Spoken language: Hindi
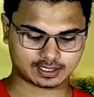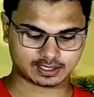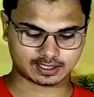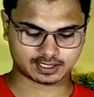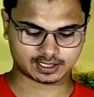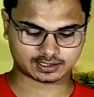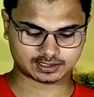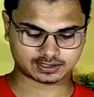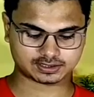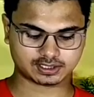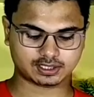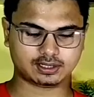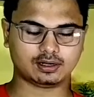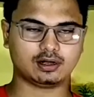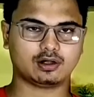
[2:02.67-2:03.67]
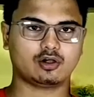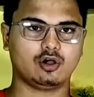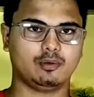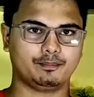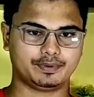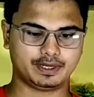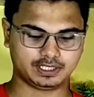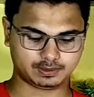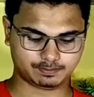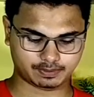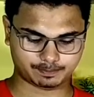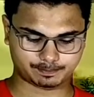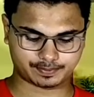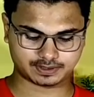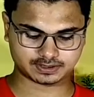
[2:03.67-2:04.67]
क्या करना है रजिस्टर और कंप्लेन
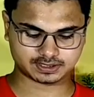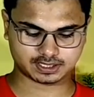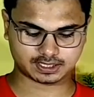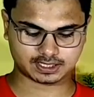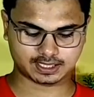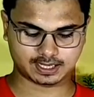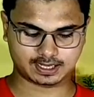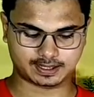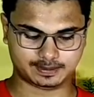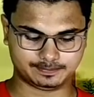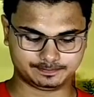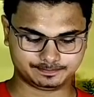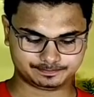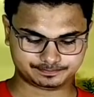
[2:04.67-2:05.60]
पे प्रेस कर लेना है